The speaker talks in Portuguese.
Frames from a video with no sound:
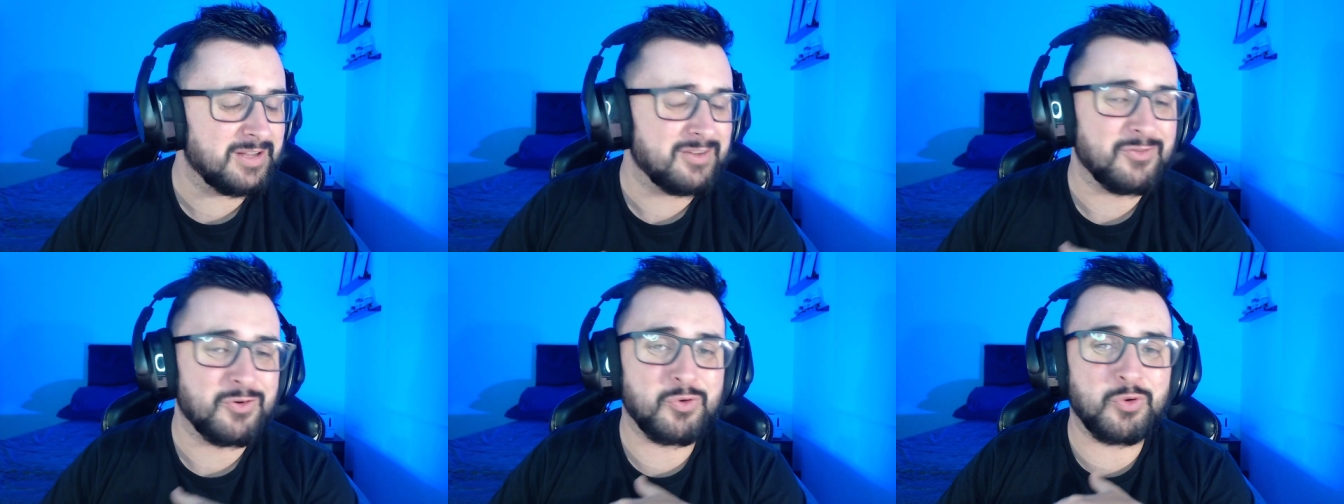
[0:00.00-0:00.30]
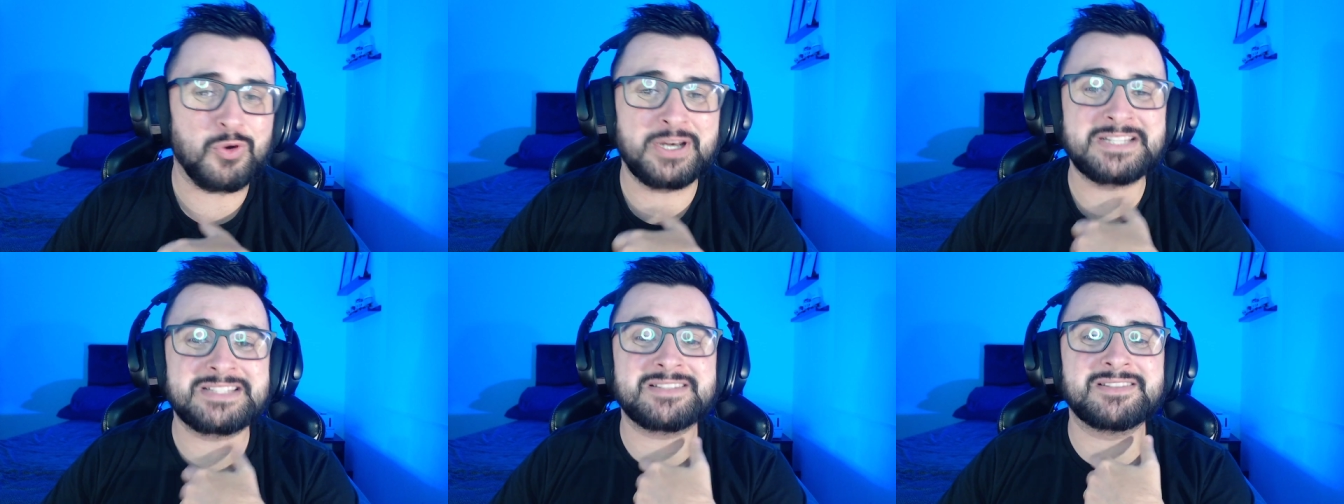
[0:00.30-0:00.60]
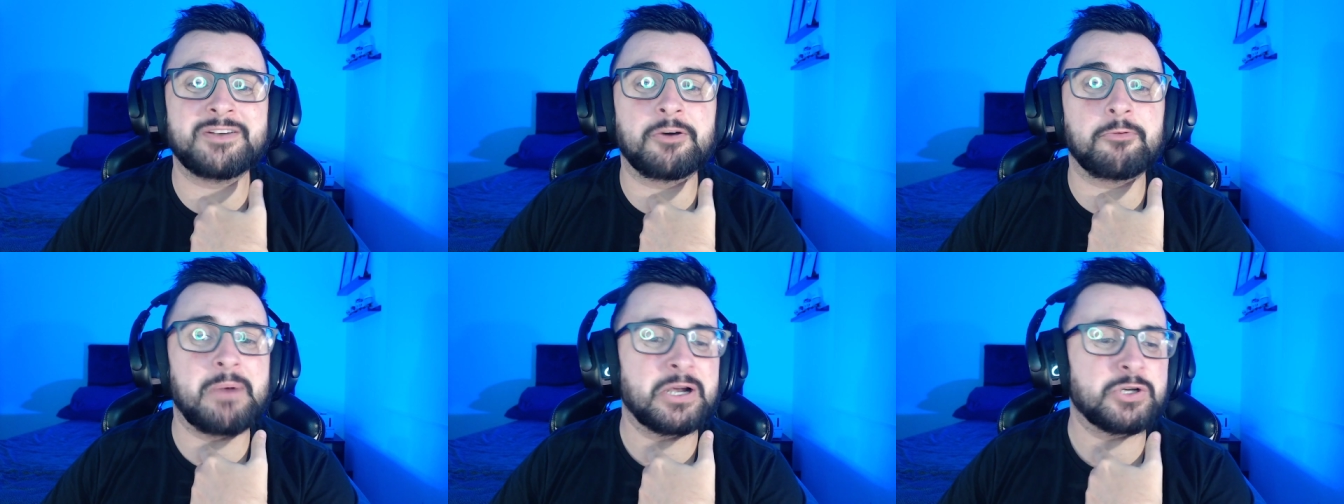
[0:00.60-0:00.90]
O Corinthians
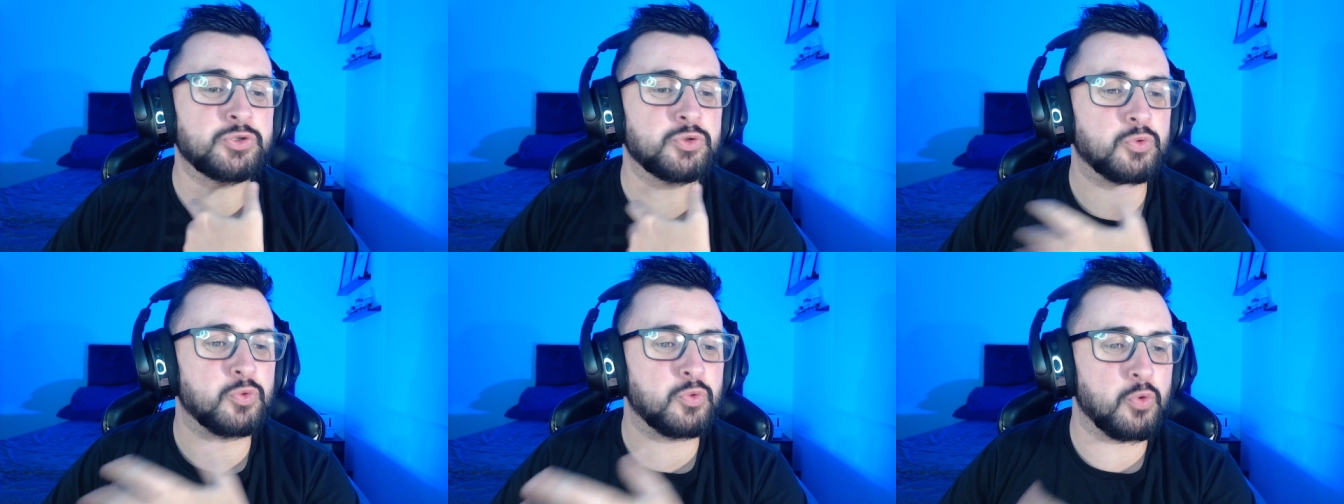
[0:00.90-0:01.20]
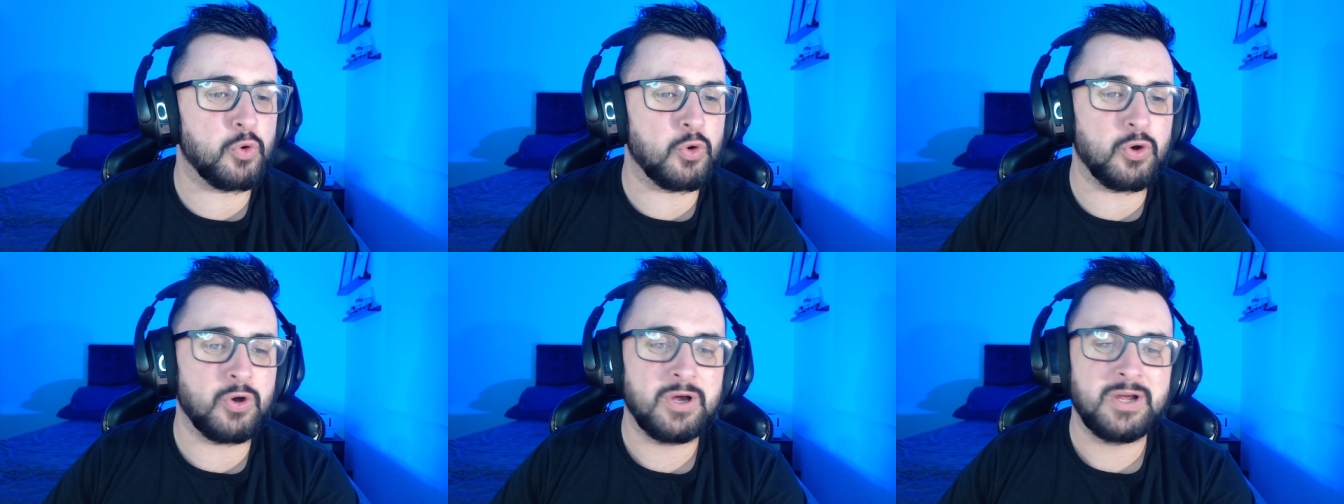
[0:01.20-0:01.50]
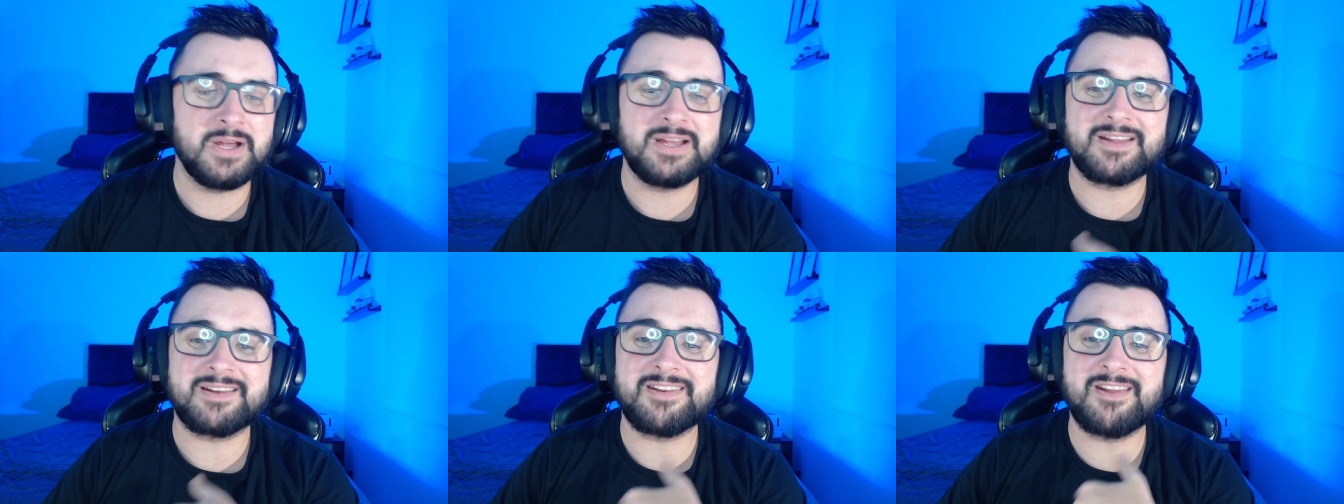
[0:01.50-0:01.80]
não machucou,
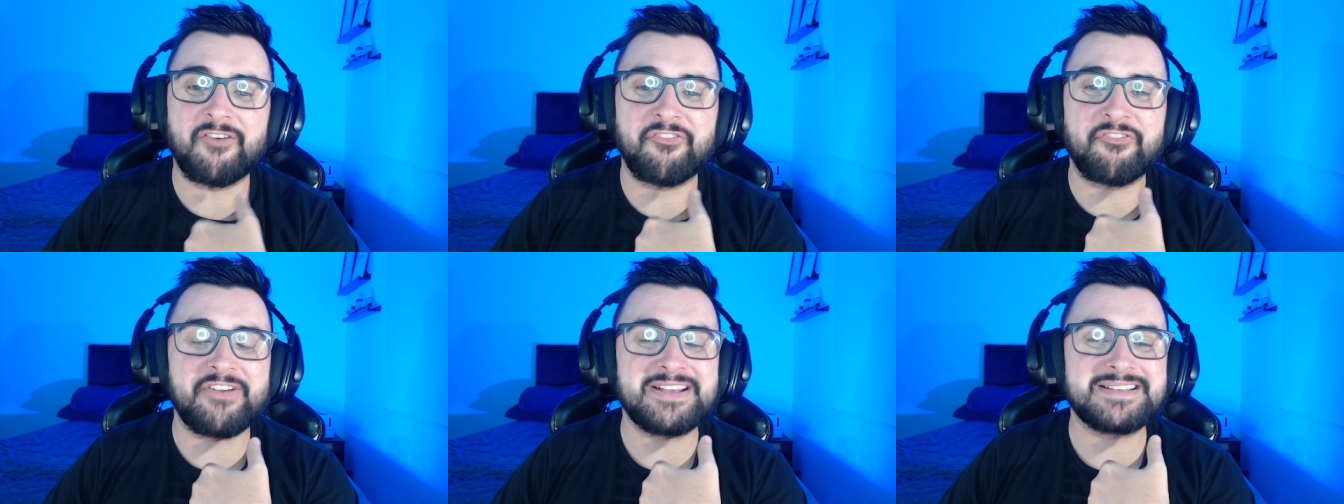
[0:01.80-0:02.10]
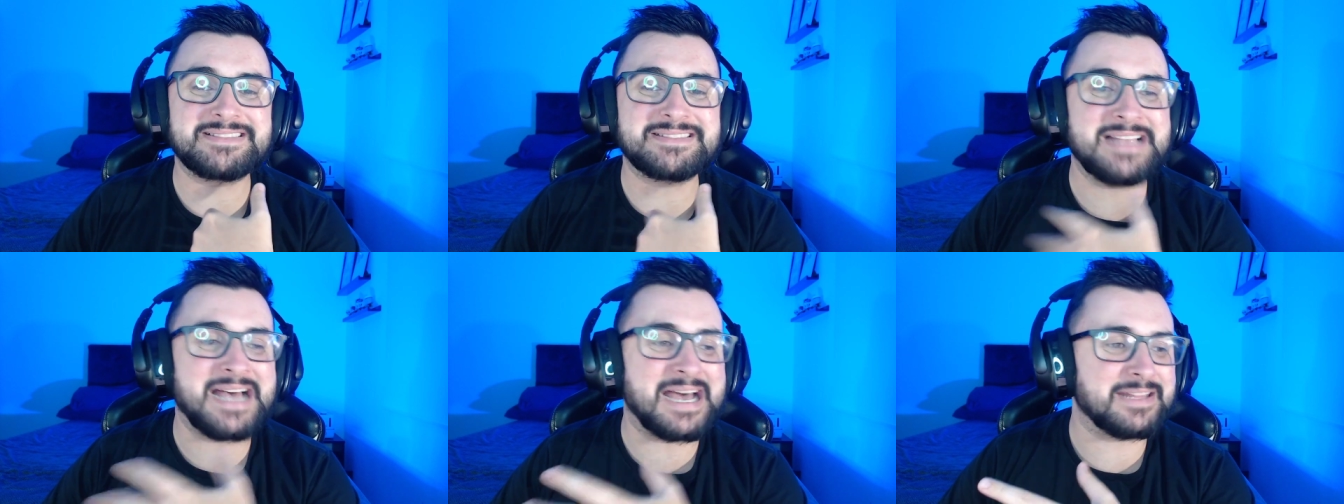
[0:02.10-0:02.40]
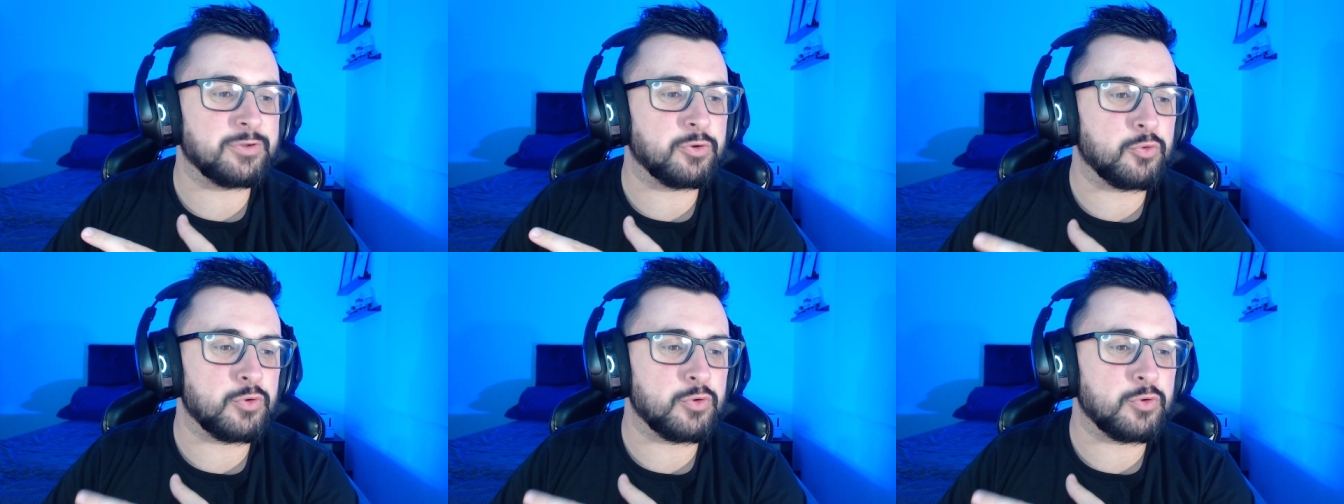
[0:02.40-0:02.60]
não fez nada.